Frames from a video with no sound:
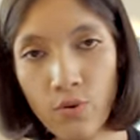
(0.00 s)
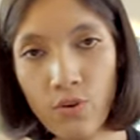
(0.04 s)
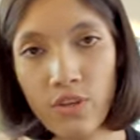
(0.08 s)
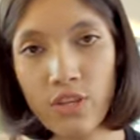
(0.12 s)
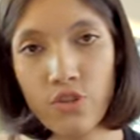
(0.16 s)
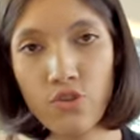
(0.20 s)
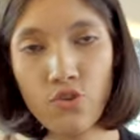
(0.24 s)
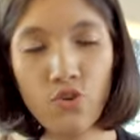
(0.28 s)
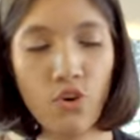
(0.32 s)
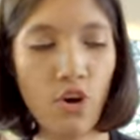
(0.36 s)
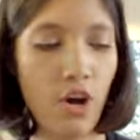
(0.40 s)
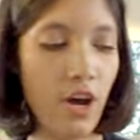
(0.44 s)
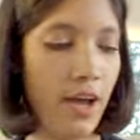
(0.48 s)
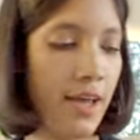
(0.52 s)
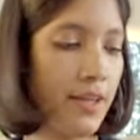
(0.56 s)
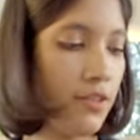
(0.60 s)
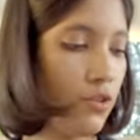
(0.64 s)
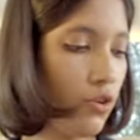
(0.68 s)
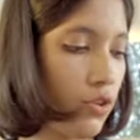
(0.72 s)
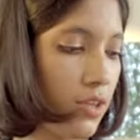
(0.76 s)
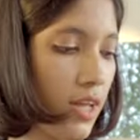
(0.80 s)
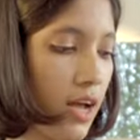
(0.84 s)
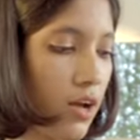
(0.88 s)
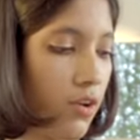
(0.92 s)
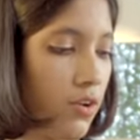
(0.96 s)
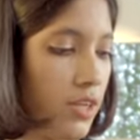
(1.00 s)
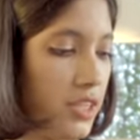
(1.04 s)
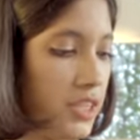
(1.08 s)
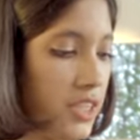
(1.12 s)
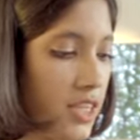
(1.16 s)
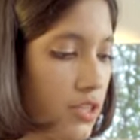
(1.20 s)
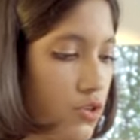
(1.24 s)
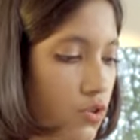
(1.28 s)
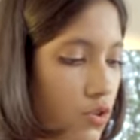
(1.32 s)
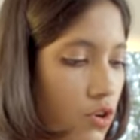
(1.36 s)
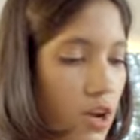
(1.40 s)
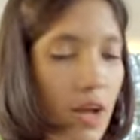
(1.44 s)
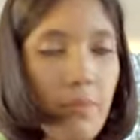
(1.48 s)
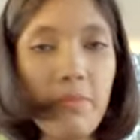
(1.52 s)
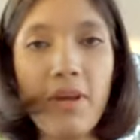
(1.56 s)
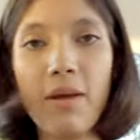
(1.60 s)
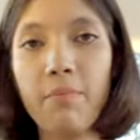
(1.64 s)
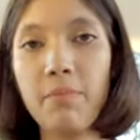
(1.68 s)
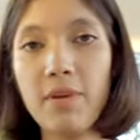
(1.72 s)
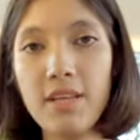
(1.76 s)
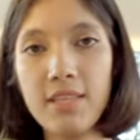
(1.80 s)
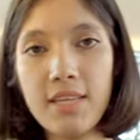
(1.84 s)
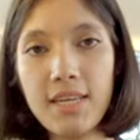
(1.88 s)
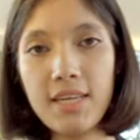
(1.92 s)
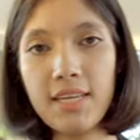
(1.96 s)
কোনো কিছু হয় তো তাহলে সেজন্য আমি
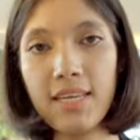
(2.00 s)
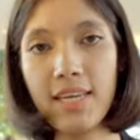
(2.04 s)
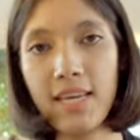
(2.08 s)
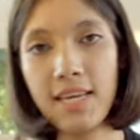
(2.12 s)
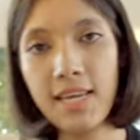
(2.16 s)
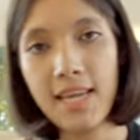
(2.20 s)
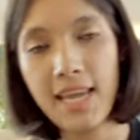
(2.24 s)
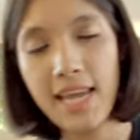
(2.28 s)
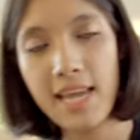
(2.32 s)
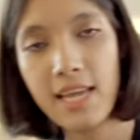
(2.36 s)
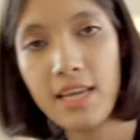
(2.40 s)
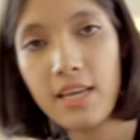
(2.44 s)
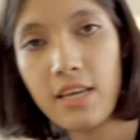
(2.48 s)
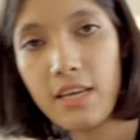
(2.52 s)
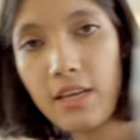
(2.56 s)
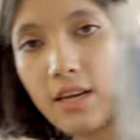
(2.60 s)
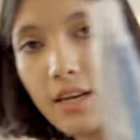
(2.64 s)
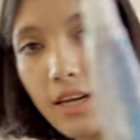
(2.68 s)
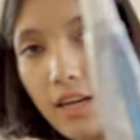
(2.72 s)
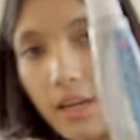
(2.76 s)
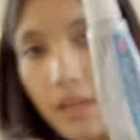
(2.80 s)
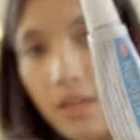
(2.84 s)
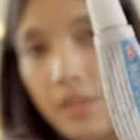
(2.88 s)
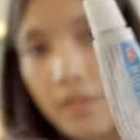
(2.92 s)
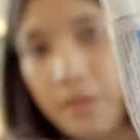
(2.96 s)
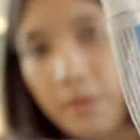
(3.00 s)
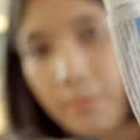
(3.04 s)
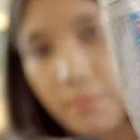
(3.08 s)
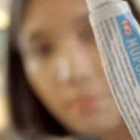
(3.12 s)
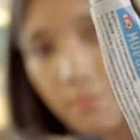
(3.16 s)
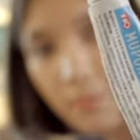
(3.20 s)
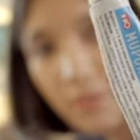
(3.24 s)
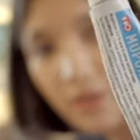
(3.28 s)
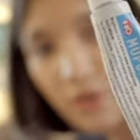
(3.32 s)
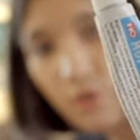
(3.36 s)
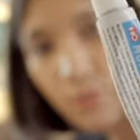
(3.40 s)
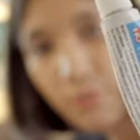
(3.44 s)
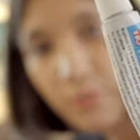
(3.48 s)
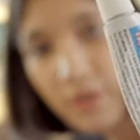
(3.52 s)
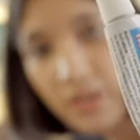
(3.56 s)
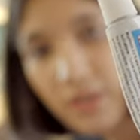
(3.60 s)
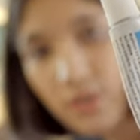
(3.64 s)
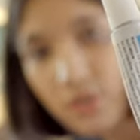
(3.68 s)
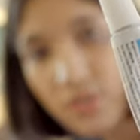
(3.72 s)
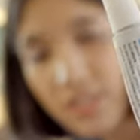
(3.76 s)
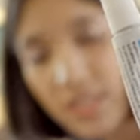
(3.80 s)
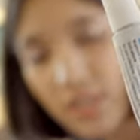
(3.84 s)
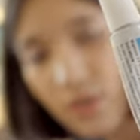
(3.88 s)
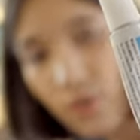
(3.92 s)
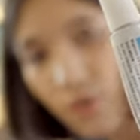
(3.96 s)
আপনাদেরকে এই
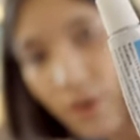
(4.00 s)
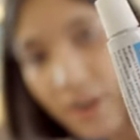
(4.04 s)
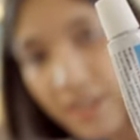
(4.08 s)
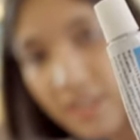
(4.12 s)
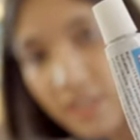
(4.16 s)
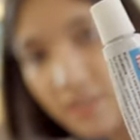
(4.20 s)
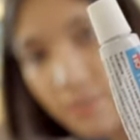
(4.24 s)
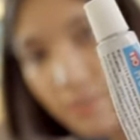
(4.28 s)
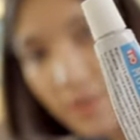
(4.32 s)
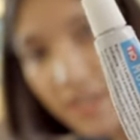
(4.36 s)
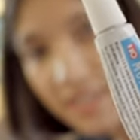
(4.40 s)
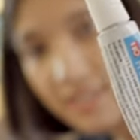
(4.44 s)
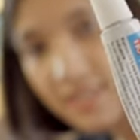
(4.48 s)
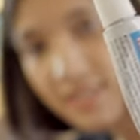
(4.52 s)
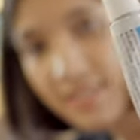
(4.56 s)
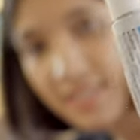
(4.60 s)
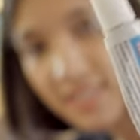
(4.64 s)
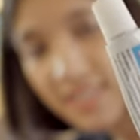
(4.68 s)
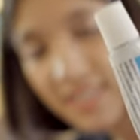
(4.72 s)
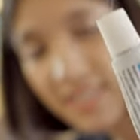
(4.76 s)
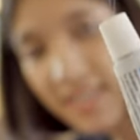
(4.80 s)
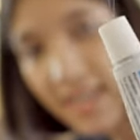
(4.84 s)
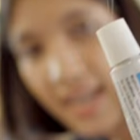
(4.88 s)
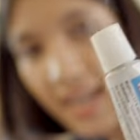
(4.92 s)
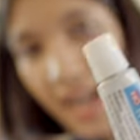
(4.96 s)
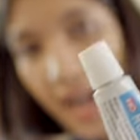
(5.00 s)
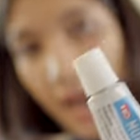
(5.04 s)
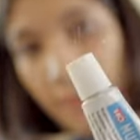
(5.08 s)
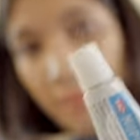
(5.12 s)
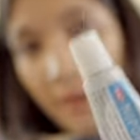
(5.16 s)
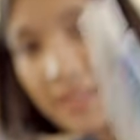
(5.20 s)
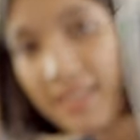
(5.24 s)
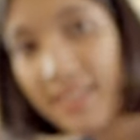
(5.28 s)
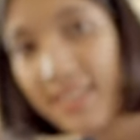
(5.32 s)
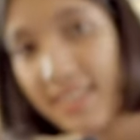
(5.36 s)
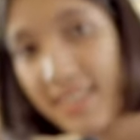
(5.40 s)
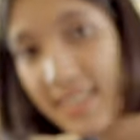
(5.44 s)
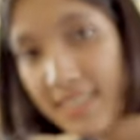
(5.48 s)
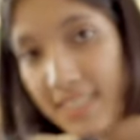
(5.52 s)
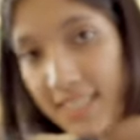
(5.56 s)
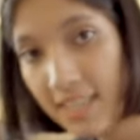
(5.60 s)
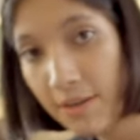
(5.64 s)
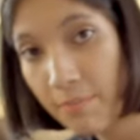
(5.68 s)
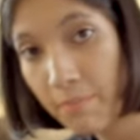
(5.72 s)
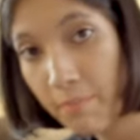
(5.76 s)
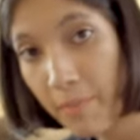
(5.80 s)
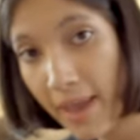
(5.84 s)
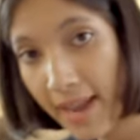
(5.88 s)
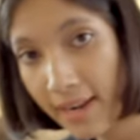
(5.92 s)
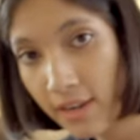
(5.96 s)
মিউপিরোসিন অয়েন্টমেন্ট যেটা আমাদের দেশে
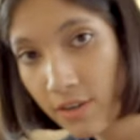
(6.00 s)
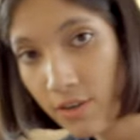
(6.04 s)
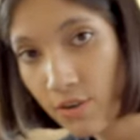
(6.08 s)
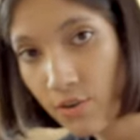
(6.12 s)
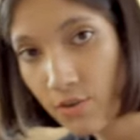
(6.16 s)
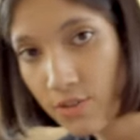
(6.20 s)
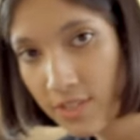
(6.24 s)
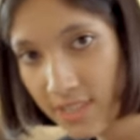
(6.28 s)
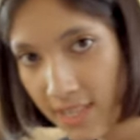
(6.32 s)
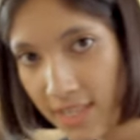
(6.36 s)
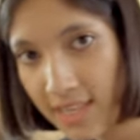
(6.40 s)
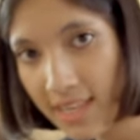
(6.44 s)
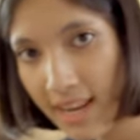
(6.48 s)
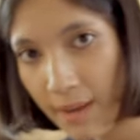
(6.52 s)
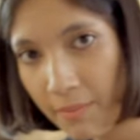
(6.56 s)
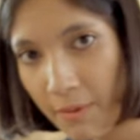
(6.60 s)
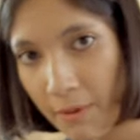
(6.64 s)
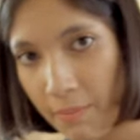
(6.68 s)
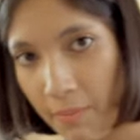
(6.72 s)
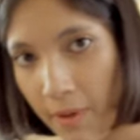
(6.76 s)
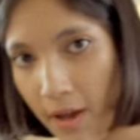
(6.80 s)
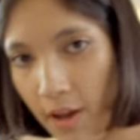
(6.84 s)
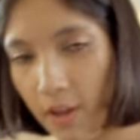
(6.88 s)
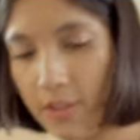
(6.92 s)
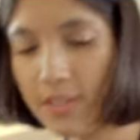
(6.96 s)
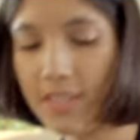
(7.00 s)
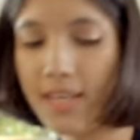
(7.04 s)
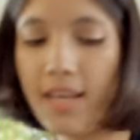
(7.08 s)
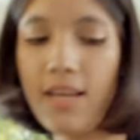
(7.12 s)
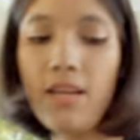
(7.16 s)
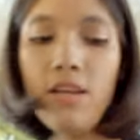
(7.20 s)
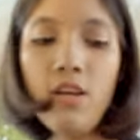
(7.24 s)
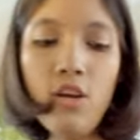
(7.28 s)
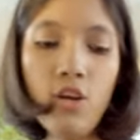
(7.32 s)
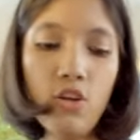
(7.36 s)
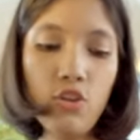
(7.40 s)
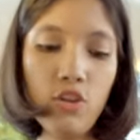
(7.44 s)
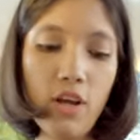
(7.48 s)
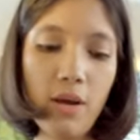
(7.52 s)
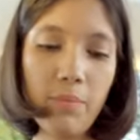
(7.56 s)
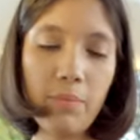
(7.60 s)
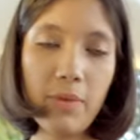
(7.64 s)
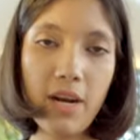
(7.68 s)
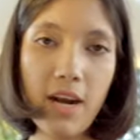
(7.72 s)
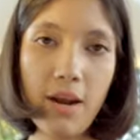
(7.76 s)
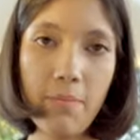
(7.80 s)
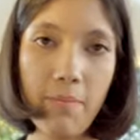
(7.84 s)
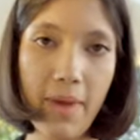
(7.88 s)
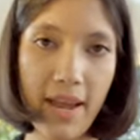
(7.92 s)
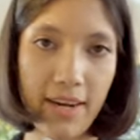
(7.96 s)
ব্যাকট্রোসিন নামে পাওয়া যায় তো
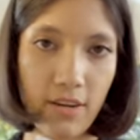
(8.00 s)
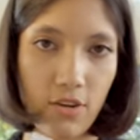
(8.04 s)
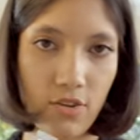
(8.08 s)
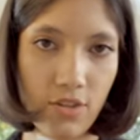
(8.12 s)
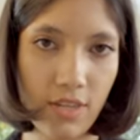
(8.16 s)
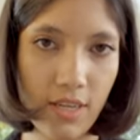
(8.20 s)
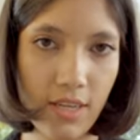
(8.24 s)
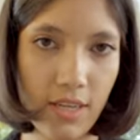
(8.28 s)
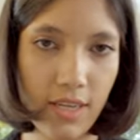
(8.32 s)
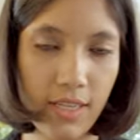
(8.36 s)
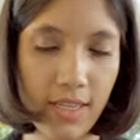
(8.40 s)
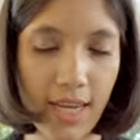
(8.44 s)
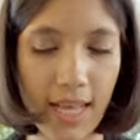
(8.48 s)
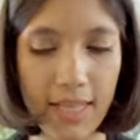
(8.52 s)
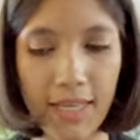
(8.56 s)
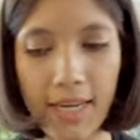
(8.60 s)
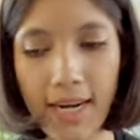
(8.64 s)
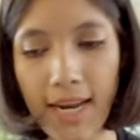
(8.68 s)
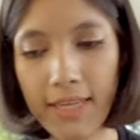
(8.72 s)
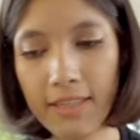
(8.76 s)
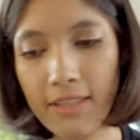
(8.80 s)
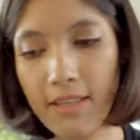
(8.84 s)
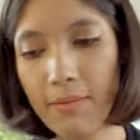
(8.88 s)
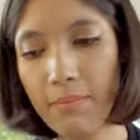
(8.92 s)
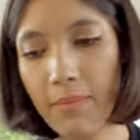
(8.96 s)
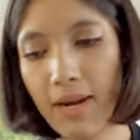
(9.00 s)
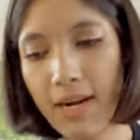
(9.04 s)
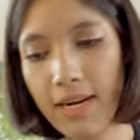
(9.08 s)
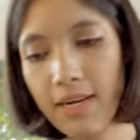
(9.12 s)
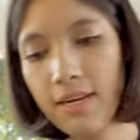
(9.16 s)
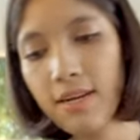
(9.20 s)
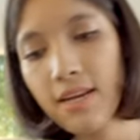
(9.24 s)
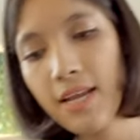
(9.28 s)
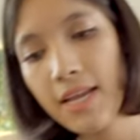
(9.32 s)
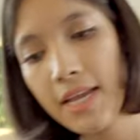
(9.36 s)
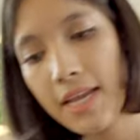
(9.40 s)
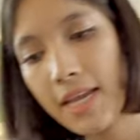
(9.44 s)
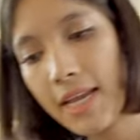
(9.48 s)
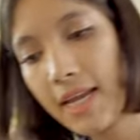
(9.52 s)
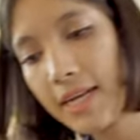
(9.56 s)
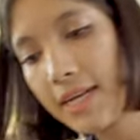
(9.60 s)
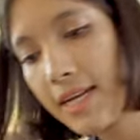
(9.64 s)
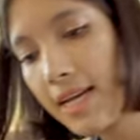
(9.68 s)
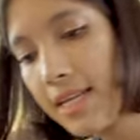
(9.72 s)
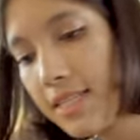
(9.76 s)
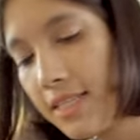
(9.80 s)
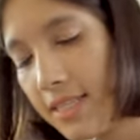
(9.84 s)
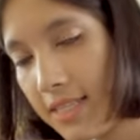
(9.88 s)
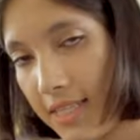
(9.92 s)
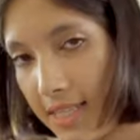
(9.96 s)
আপনারা ব্যাকট্রোসিনটা সাথে রাখতে পারেন
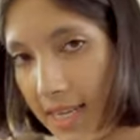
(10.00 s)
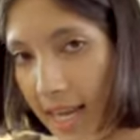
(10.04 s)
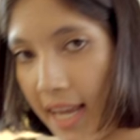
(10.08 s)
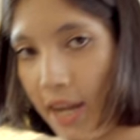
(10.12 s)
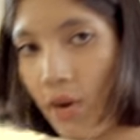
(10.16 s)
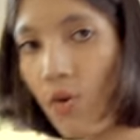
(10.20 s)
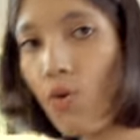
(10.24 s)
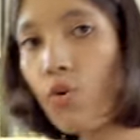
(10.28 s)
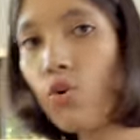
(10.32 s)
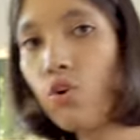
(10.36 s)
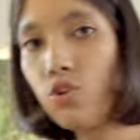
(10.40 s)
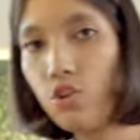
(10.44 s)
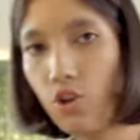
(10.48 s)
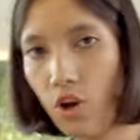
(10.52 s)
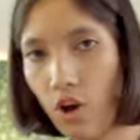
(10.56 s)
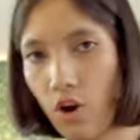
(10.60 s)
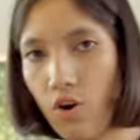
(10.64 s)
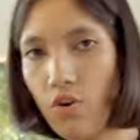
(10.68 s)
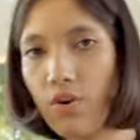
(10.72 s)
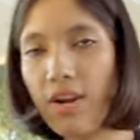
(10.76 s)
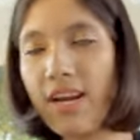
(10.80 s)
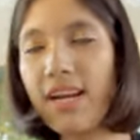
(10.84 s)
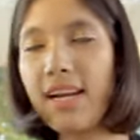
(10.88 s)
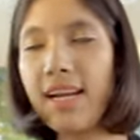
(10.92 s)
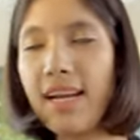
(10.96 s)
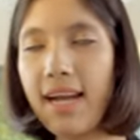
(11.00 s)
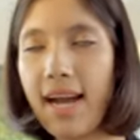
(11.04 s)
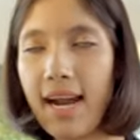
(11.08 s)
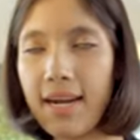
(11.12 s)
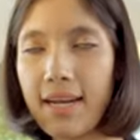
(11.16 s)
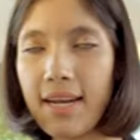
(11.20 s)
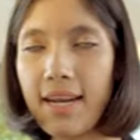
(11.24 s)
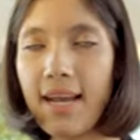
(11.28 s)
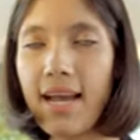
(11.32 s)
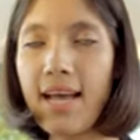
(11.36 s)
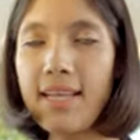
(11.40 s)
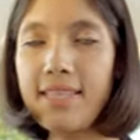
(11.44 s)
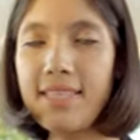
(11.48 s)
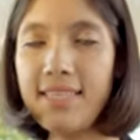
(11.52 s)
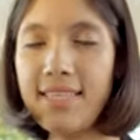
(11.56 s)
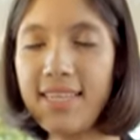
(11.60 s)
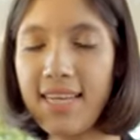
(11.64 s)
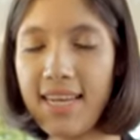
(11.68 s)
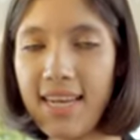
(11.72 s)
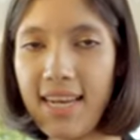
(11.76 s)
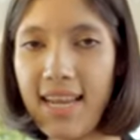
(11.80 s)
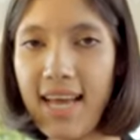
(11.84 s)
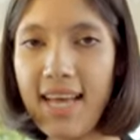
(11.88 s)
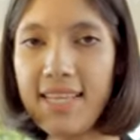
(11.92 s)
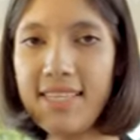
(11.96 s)
এটা যে কোনো ধরনের কাটা
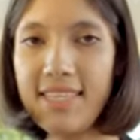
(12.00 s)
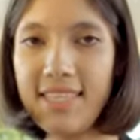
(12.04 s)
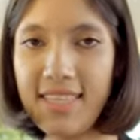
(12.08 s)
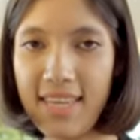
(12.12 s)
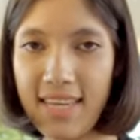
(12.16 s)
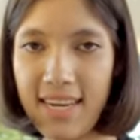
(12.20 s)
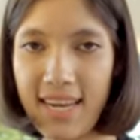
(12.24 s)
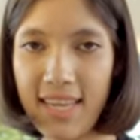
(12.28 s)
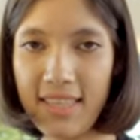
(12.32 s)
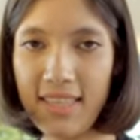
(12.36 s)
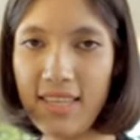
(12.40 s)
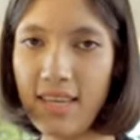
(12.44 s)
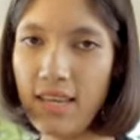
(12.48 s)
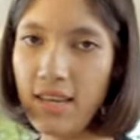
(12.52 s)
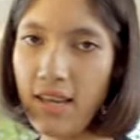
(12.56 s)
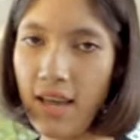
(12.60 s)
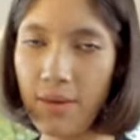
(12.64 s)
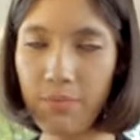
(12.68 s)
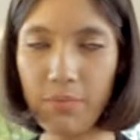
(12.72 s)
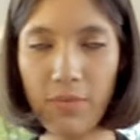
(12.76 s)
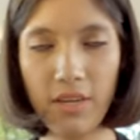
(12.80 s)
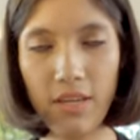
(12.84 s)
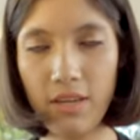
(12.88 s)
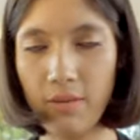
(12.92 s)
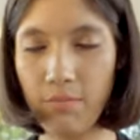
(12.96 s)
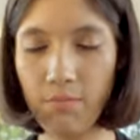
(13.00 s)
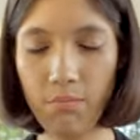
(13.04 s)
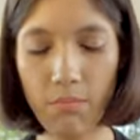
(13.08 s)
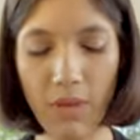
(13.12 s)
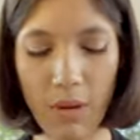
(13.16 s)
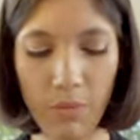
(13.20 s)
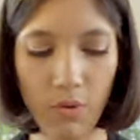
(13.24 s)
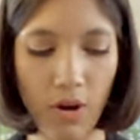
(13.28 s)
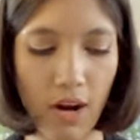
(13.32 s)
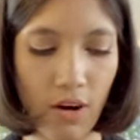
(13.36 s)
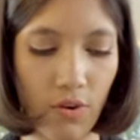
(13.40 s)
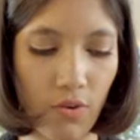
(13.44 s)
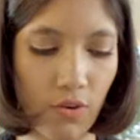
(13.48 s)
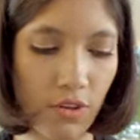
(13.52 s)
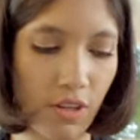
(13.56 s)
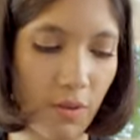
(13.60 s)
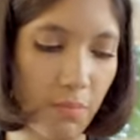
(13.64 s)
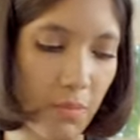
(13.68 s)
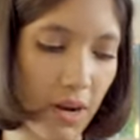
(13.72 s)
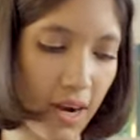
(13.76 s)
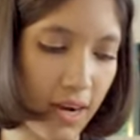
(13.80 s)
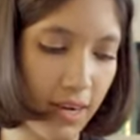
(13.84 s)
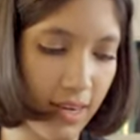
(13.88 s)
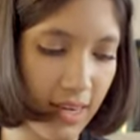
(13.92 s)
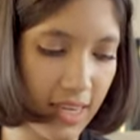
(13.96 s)
ছেলা ছেঁড়াতে আপনি ব্যবহার করতে
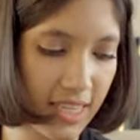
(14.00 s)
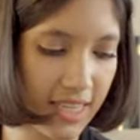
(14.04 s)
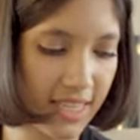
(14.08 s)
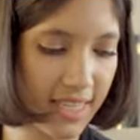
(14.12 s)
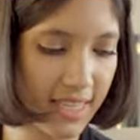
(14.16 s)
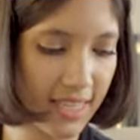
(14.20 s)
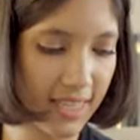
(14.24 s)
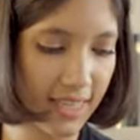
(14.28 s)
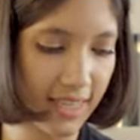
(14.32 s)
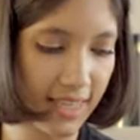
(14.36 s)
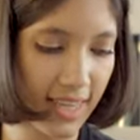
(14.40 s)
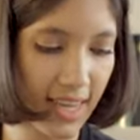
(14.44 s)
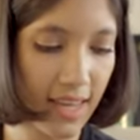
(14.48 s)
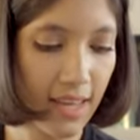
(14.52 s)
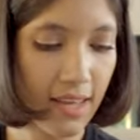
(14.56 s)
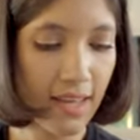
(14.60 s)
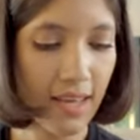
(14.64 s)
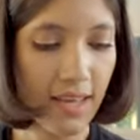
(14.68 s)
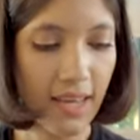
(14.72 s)
পারেন নিশ্চিন্তে